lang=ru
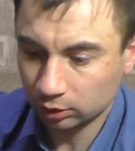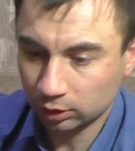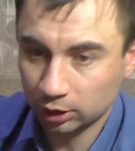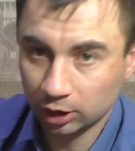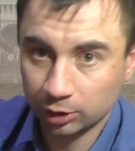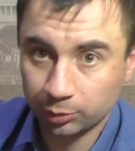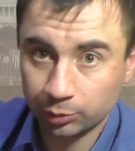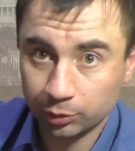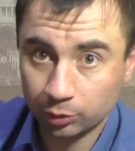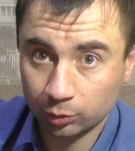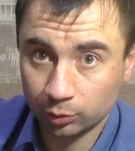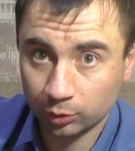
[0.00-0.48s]

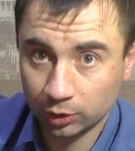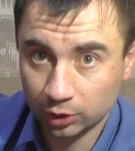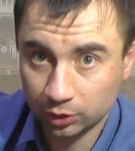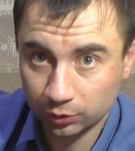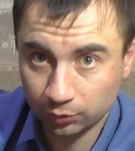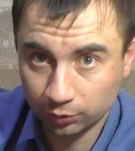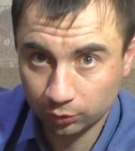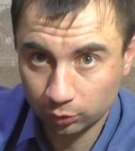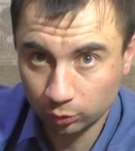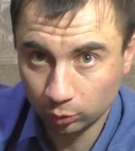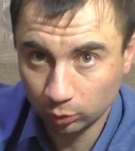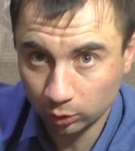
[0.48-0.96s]
как минимум у нас
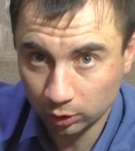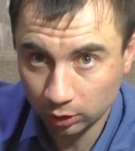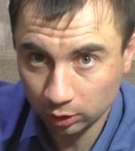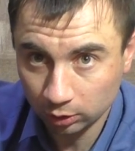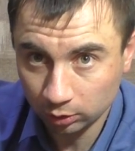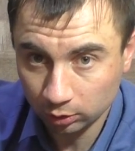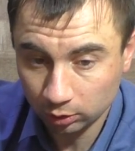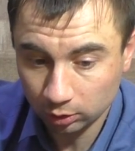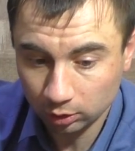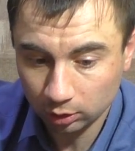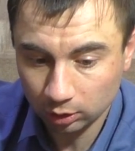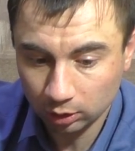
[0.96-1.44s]

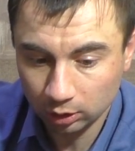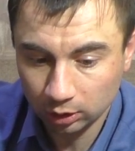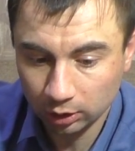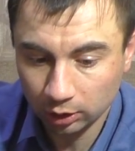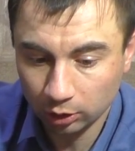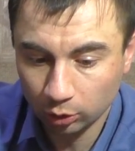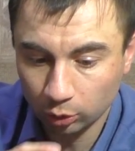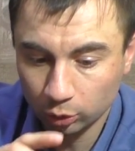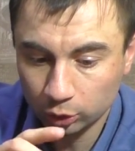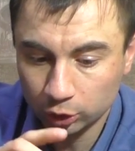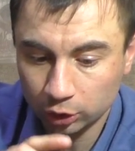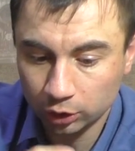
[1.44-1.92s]
втулки
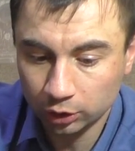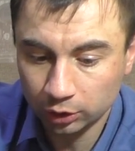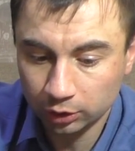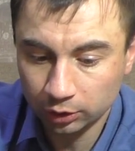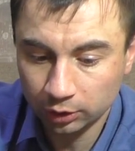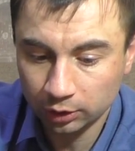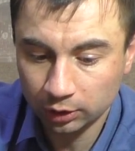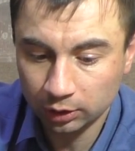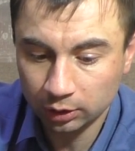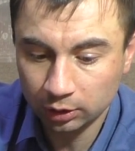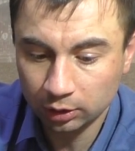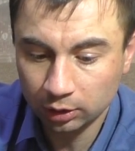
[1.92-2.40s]
хорошие,
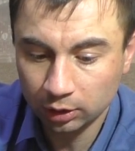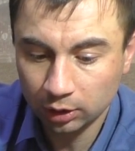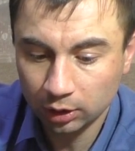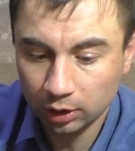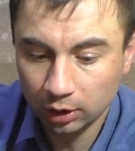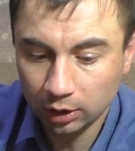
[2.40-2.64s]
да,